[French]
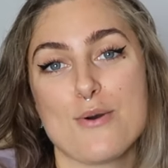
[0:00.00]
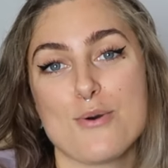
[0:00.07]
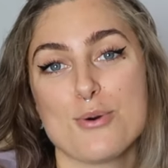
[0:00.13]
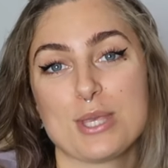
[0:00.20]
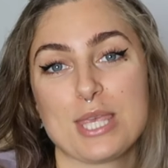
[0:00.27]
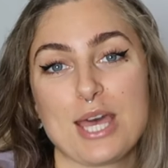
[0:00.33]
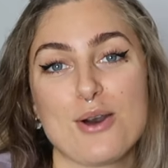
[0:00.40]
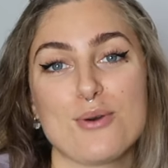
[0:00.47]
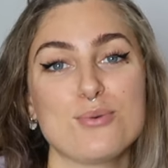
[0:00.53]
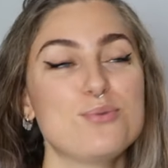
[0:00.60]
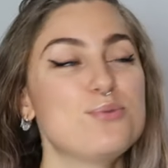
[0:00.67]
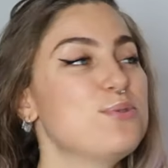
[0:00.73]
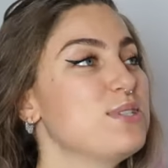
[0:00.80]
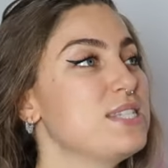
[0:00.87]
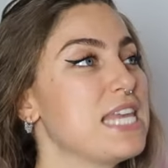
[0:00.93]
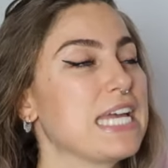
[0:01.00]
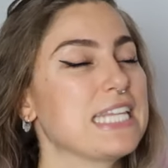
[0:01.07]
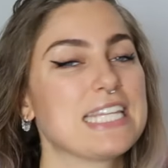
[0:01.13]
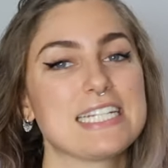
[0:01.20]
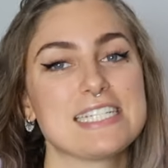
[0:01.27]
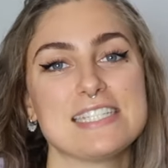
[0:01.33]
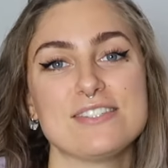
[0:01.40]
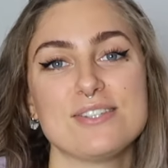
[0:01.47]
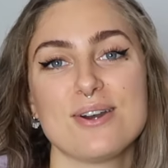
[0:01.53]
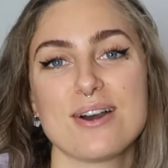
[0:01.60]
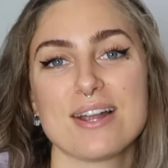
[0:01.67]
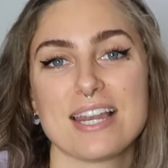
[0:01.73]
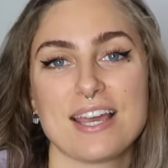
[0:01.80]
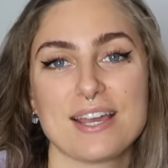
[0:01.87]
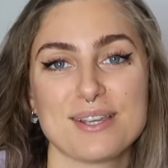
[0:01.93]
au cas où certains
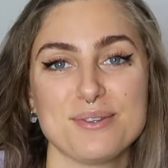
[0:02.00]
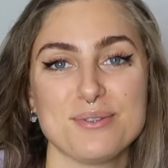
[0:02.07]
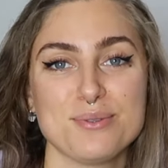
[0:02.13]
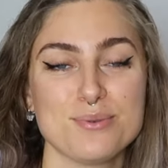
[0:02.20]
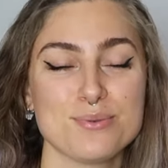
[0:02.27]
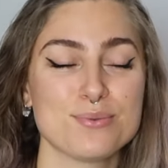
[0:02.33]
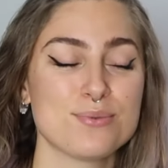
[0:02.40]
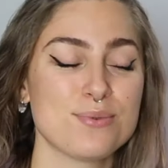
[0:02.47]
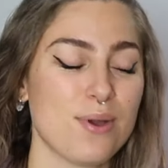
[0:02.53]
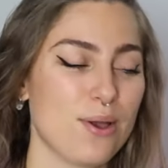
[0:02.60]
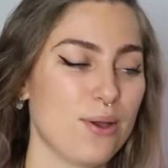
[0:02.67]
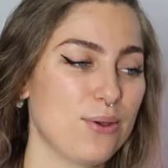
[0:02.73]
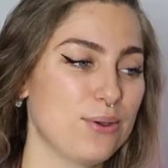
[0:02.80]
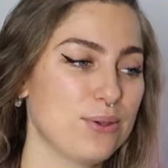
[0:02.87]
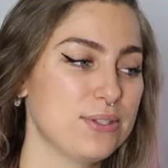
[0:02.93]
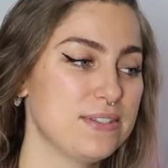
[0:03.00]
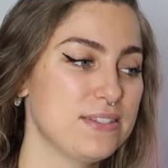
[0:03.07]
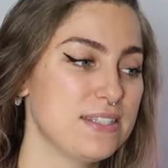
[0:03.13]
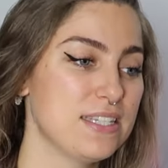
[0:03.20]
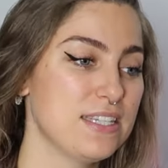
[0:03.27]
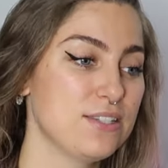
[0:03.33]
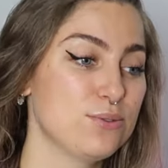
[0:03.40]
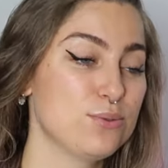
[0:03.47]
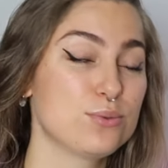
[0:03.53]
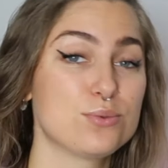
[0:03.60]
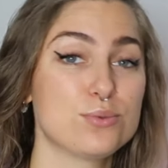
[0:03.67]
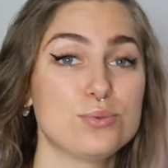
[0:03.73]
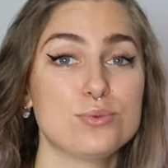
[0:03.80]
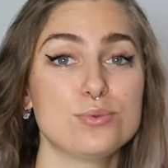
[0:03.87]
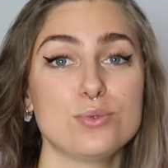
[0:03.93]
l'ignorent, La Réunion euh, c'est du
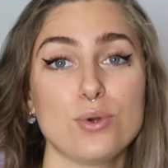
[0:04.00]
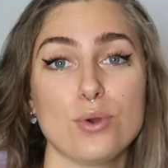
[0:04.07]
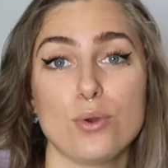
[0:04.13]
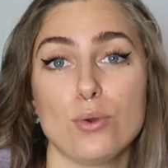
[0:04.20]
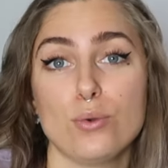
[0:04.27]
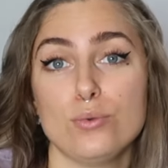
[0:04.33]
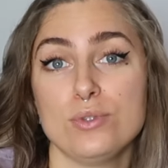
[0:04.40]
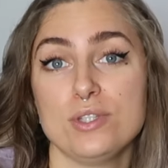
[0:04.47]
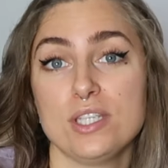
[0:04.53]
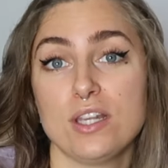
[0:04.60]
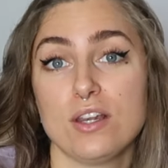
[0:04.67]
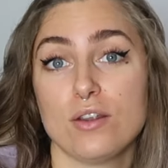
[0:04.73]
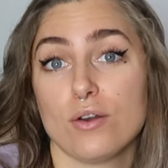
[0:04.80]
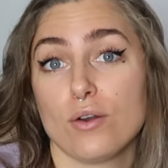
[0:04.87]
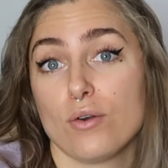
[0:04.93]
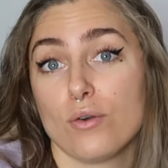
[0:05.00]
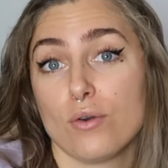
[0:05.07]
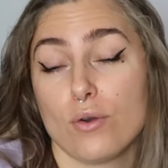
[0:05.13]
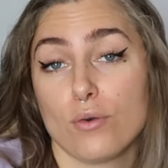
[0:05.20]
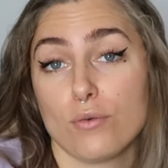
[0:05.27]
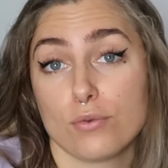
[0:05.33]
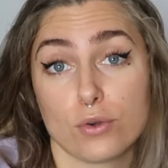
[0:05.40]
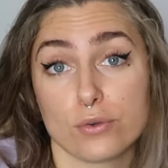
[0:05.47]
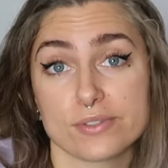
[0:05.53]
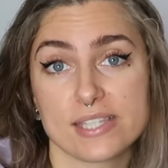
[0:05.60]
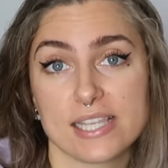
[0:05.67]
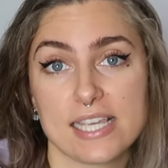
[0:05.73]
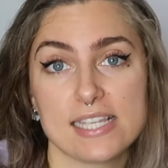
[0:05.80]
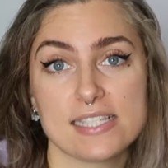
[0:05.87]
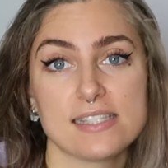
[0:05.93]
coup une île
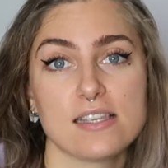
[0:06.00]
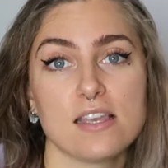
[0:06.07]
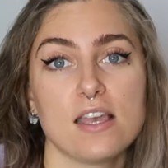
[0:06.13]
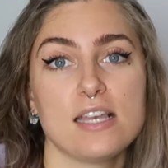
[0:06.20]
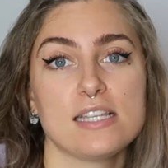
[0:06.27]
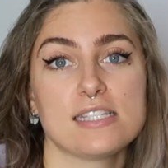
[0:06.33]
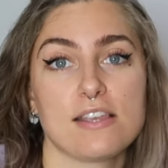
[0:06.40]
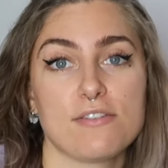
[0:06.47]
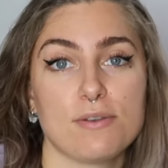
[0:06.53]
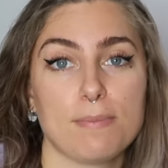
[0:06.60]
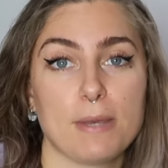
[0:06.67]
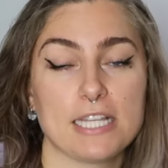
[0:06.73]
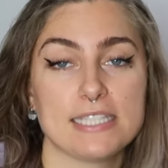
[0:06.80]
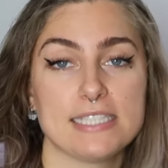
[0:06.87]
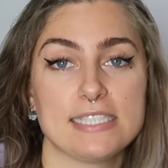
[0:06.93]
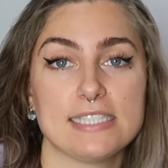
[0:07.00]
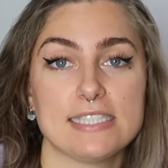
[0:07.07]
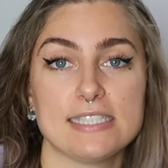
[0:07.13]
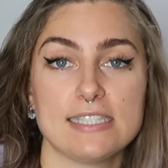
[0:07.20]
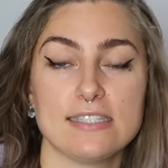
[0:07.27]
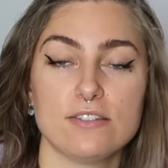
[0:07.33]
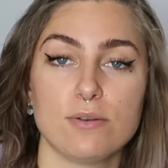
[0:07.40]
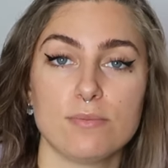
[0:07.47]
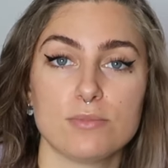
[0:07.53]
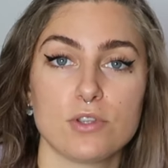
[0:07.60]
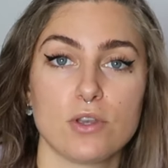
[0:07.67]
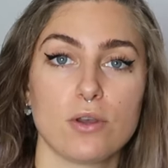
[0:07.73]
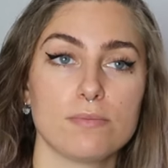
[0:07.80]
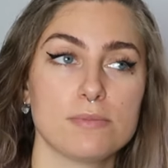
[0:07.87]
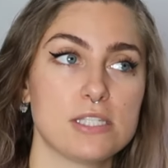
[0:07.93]
française, ça fait partie des dom
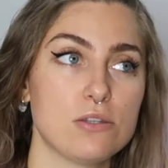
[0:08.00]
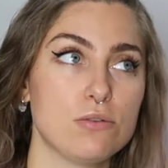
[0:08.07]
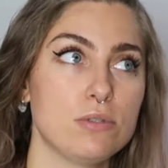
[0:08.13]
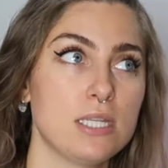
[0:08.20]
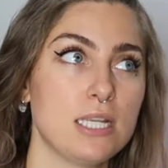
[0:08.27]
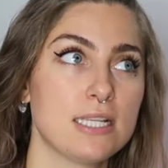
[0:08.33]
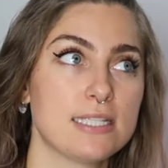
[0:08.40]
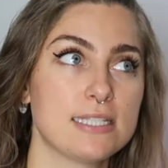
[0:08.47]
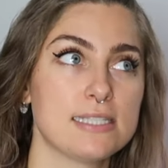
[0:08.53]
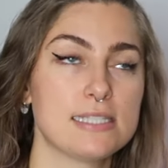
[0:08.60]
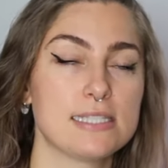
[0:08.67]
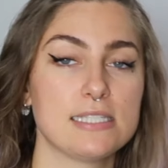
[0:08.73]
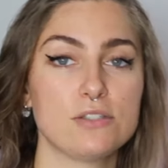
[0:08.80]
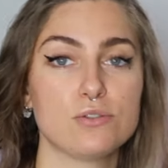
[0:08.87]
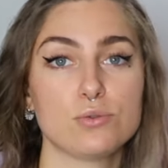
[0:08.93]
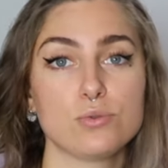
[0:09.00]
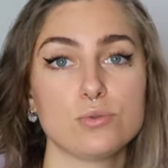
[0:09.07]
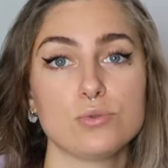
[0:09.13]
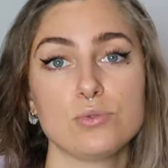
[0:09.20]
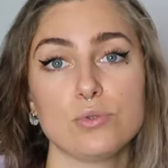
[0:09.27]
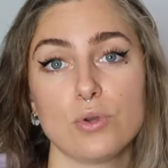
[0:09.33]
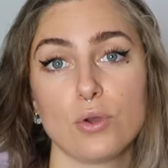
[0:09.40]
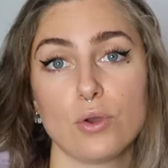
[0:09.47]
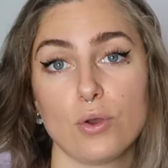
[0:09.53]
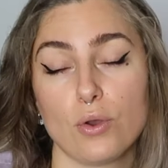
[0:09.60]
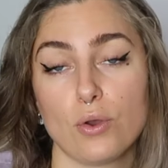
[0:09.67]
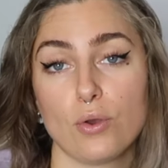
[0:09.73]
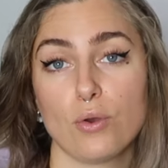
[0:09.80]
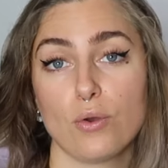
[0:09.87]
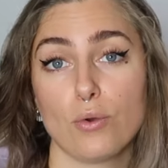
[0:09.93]
c'est une île qui se situe
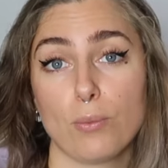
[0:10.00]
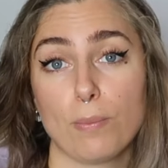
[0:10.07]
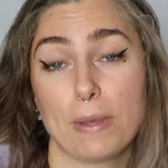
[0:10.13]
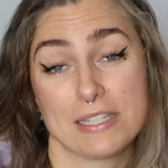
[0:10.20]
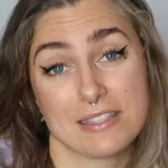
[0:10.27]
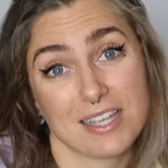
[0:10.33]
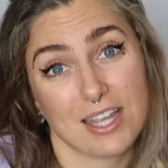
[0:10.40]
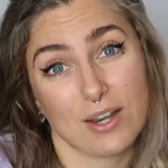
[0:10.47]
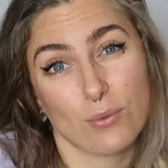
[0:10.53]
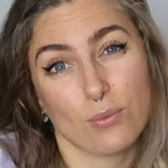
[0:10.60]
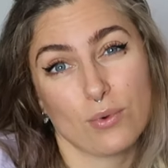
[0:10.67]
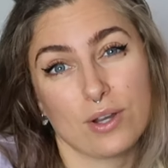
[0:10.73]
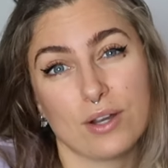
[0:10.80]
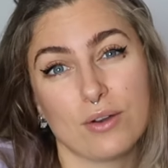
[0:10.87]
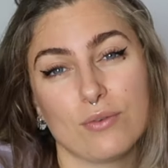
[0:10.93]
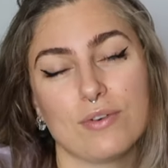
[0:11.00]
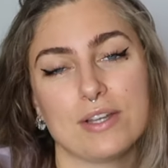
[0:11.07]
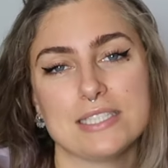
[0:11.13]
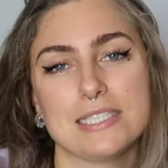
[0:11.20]
euh, pas très loin on va